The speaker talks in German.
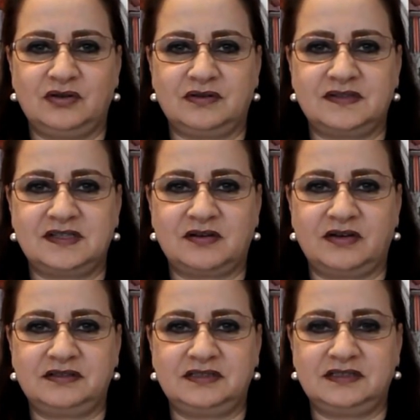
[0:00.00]
hören Sie
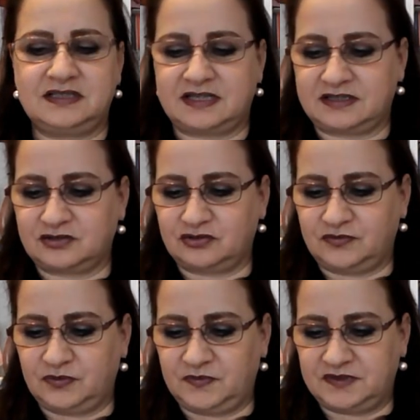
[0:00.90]
heute die
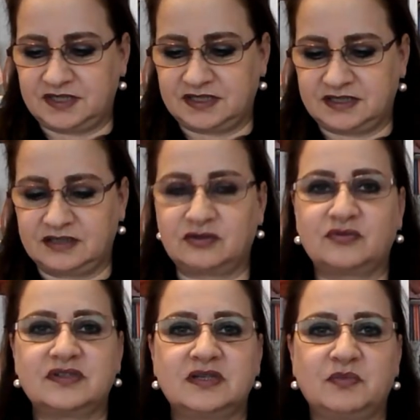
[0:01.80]
56.
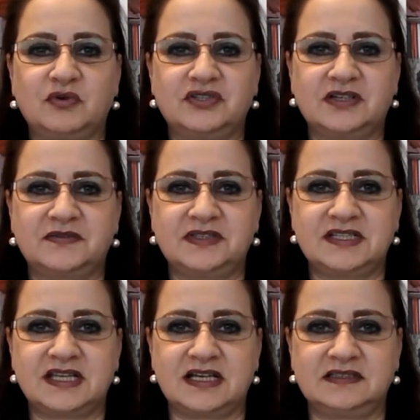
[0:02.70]
große Botschaft
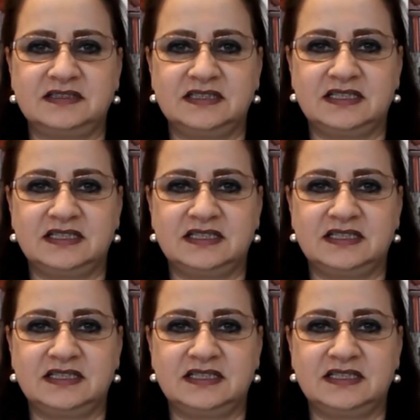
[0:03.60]
des Herrn.